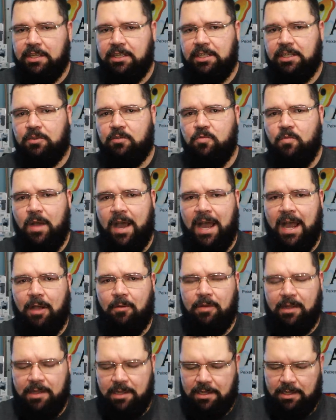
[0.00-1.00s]
e com
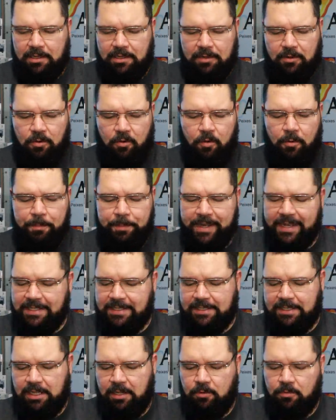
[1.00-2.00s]
água com
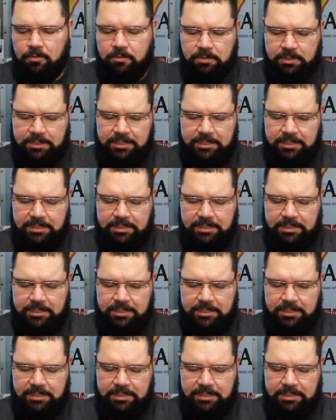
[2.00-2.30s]
pressão.